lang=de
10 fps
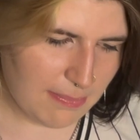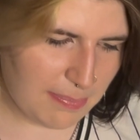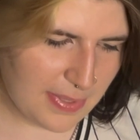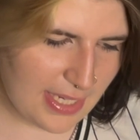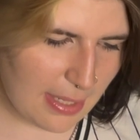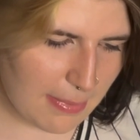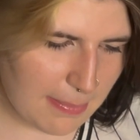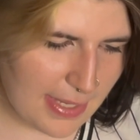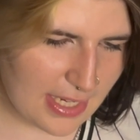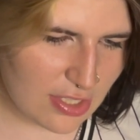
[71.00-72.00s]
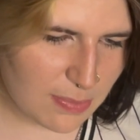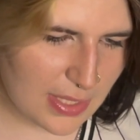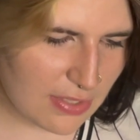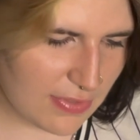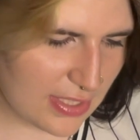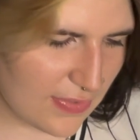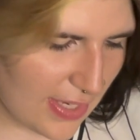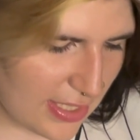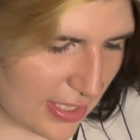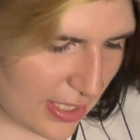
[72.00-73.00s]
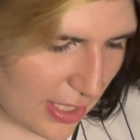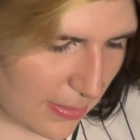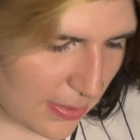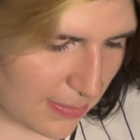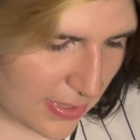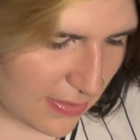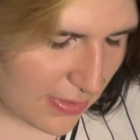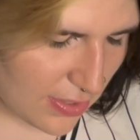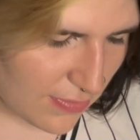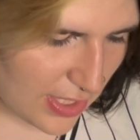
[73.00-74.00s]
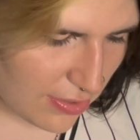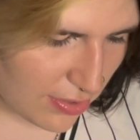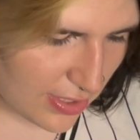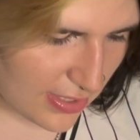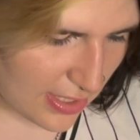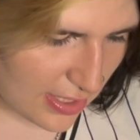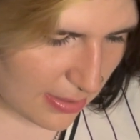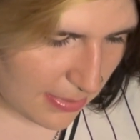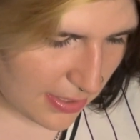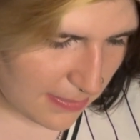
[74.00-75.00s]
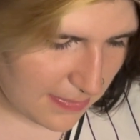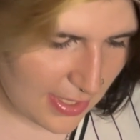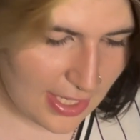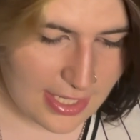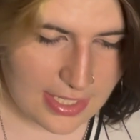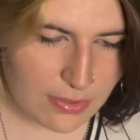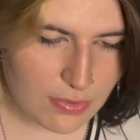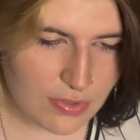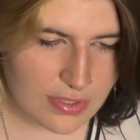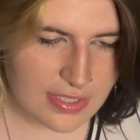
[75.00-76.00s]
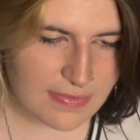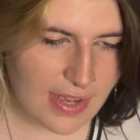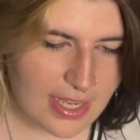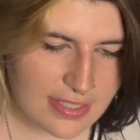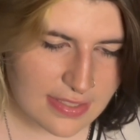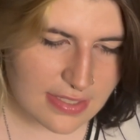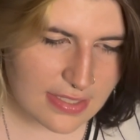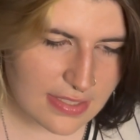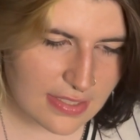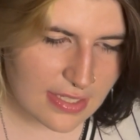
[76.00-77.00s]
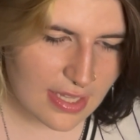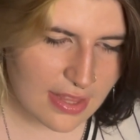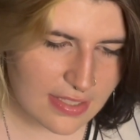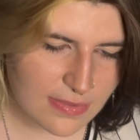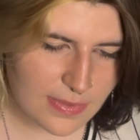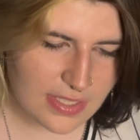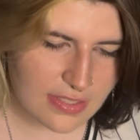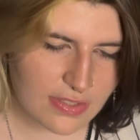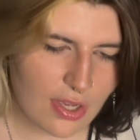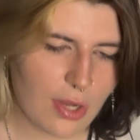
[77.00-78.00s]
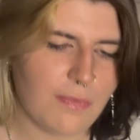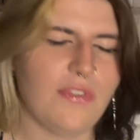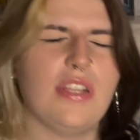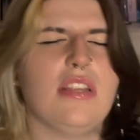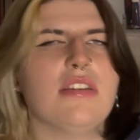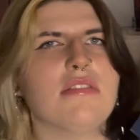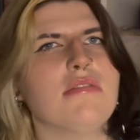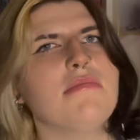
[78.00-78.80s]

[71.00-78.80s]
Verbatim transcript: Bin aber mehr gespannt auf den zweiten Teil. Da habe ich ein bisschen was auf TikTok gesehen, aber na gut. Und zwar ist es The Sweetest of William.